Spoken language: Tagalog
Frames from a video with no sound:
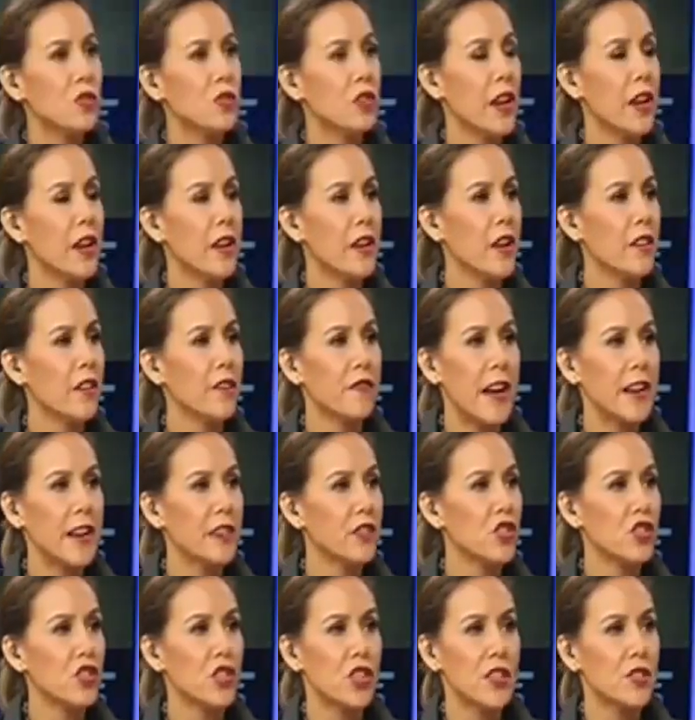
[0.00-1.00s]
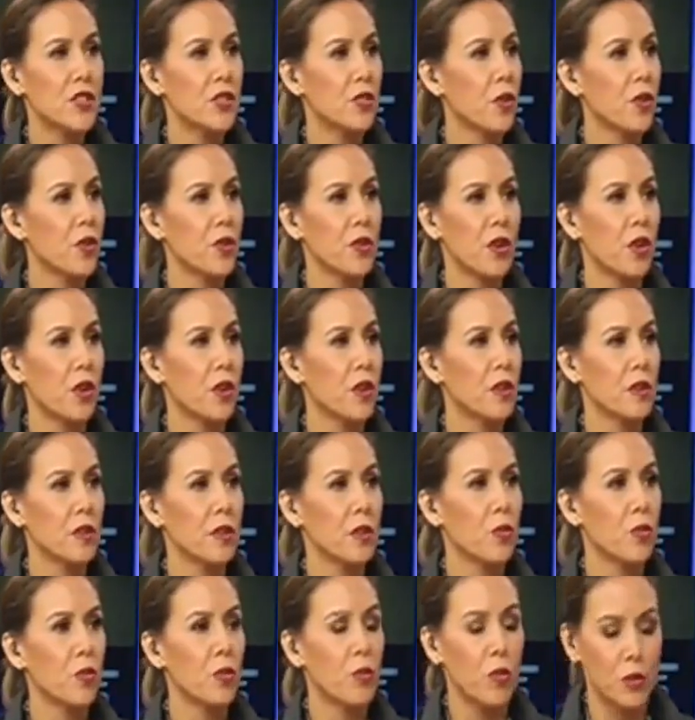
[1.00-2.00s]
you see any advantages or,
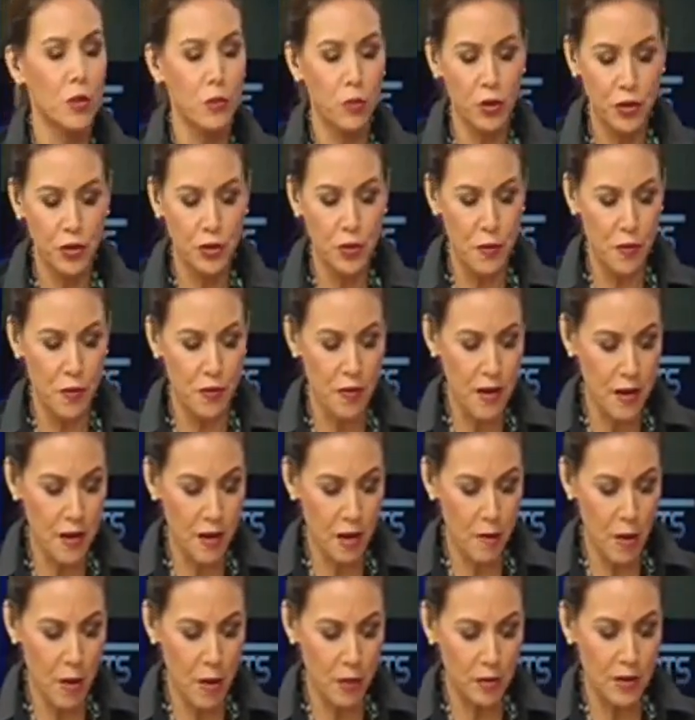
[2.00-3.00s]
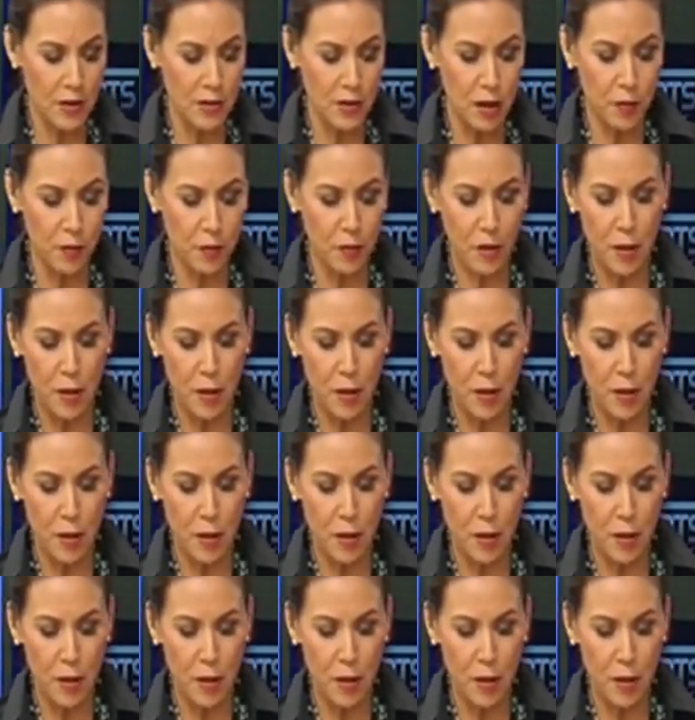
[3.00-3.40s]
or what, what do you think well, about yeah, this uh,